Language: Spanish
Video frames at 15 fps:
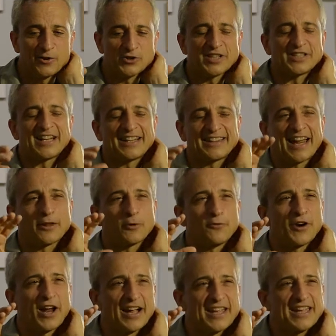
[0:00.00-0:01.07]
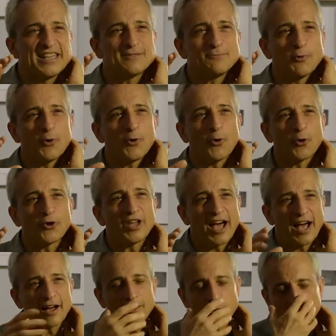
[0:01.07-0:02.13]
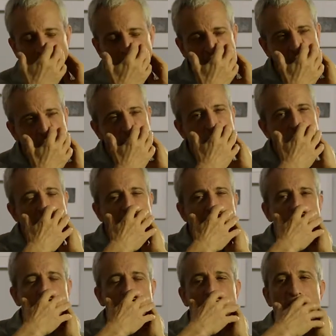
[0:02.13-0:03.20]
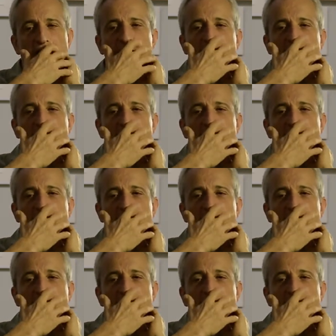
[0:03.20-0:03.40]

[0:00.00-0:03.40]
no sé si era tardo franquismo o ya con Franco muerto,